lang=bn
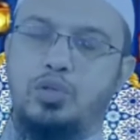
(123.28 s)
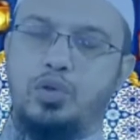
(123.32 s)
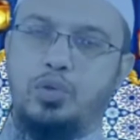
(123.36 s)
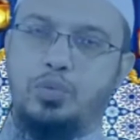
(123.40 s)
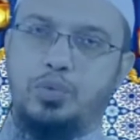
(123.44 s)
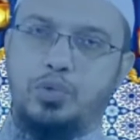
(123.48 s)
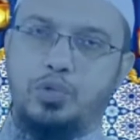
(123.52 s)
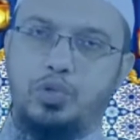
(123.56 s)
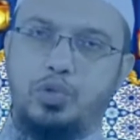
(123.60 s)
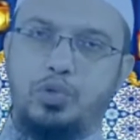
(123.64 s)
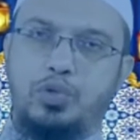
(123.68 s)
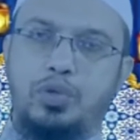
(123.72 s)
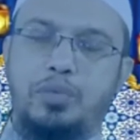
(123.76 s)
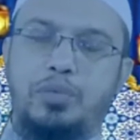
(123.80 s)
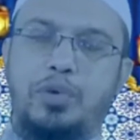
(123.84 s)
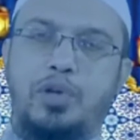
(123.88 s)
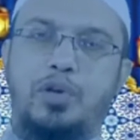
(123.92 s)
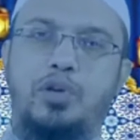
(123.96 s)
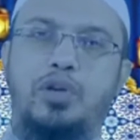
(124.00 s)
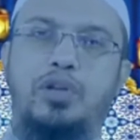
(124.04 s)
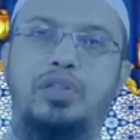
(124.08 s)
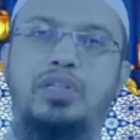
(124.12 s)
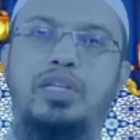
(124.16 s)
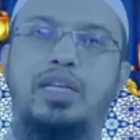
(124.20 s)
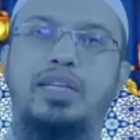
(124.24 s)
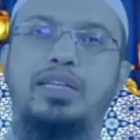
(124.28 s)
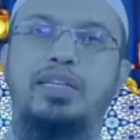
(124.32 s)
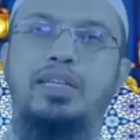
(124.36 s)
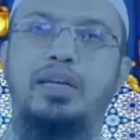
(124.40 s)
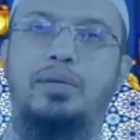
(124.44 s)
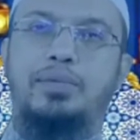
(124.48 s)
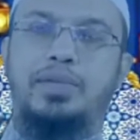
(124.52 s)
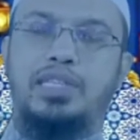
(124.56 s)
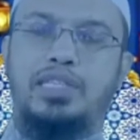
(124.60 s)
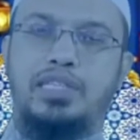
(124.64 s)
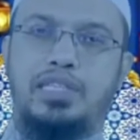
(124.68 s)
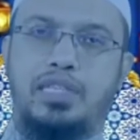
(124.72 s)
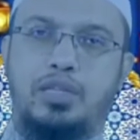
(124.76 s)
উপযুক্ত মনে করেন তাহলে তিনি
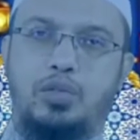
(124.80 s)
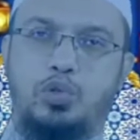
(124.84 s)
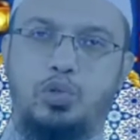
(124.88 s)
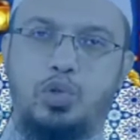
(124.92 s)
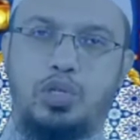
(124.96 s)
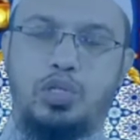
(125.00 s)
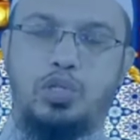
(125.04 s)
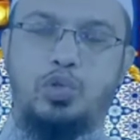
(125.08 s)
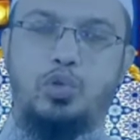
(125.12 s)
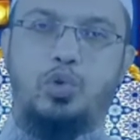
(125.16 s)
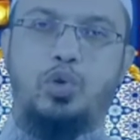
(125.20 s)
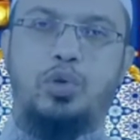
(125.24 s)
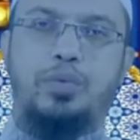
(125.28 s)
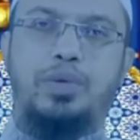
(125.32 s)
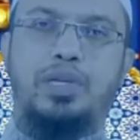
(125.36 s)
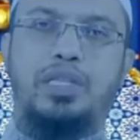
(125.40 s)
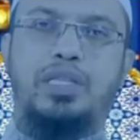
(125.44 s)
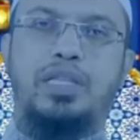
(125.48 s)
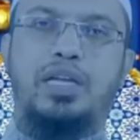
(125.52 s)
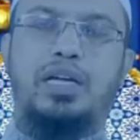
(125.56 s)
আমাদের সাথে যোগাযোগ করবেন